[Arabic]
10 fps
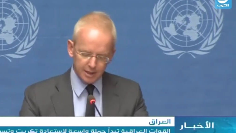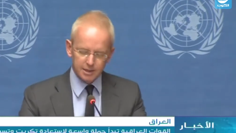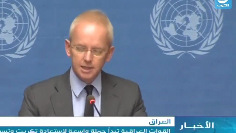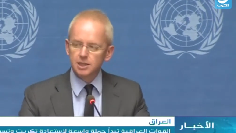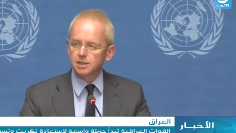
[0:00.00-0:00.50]

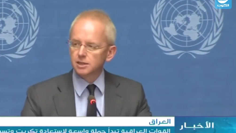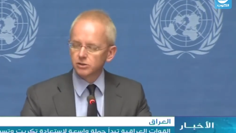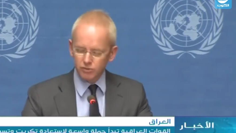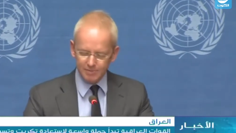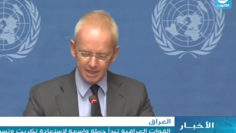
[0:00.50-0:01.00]
أن هذا
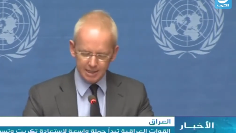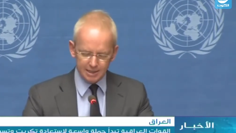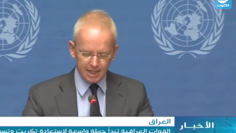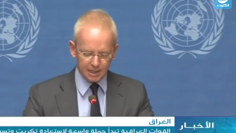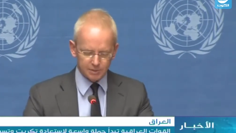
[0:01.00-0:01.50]
الجسر
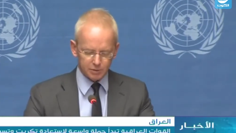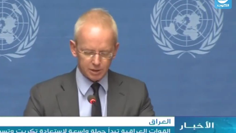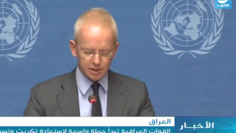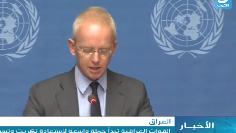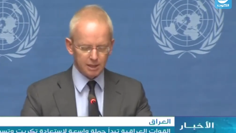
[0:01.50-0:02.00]

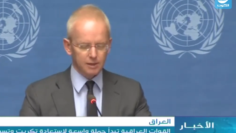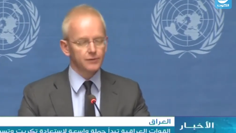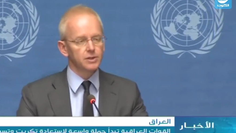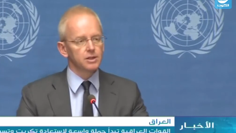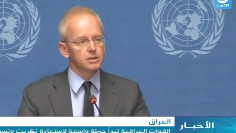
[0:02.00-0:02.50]
ستتبعه
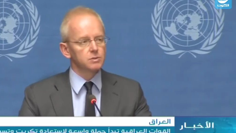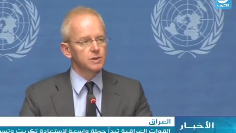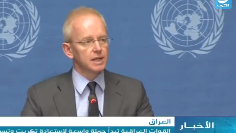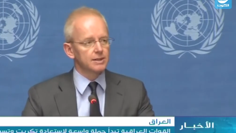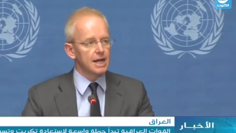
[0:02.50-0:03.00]
قوافل
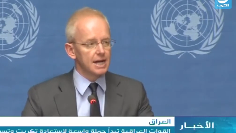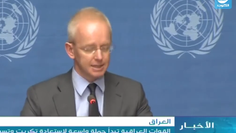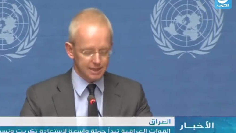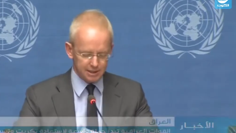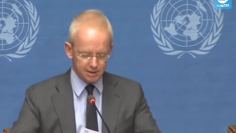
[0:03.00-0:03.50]
برية من
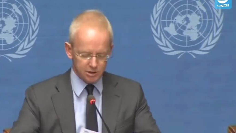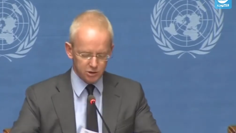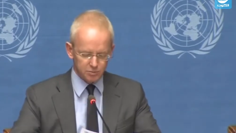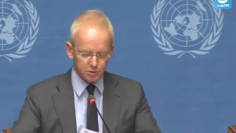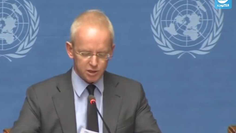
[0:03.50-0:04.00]
تركيا
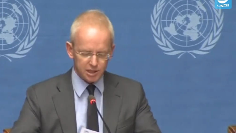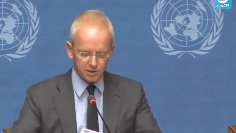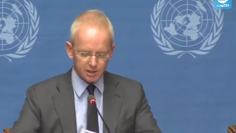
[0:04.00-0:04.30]
والأردن